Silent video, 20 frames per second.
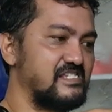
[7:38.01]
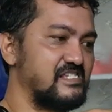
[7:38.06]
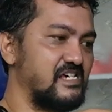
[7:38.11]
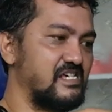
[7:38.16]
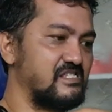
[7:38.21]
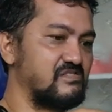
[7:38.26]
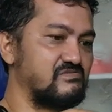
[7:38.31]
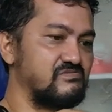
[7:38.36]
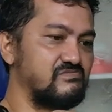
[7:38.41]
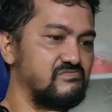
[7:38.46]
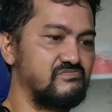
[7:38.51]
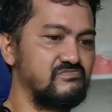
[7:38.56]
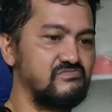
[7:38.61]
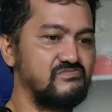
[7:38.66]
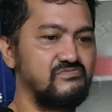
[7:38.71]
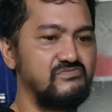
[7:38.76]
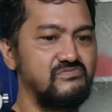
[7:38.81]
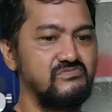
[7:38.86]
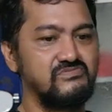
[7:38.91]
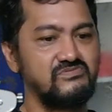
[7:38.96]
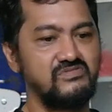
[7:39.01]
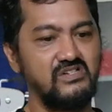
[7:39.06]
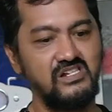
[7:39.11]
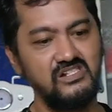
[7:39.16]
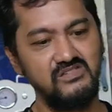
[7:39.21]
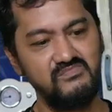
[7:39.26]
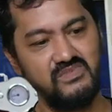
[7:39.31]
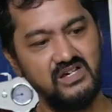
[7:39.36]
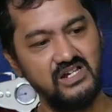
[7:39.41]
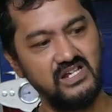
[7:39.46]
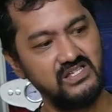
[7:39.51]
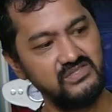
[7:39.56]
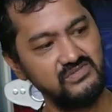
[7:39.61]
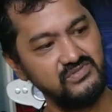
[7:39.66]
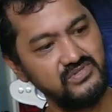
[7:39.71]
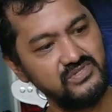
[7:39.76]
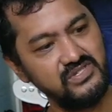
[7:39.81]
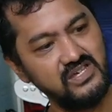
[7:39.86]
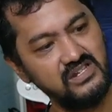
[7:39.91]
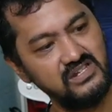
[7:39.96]
satu juta
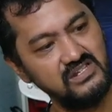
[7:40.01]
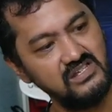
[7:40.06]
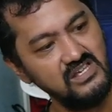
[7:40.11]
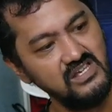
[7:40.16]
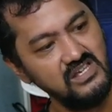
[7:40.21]
500-an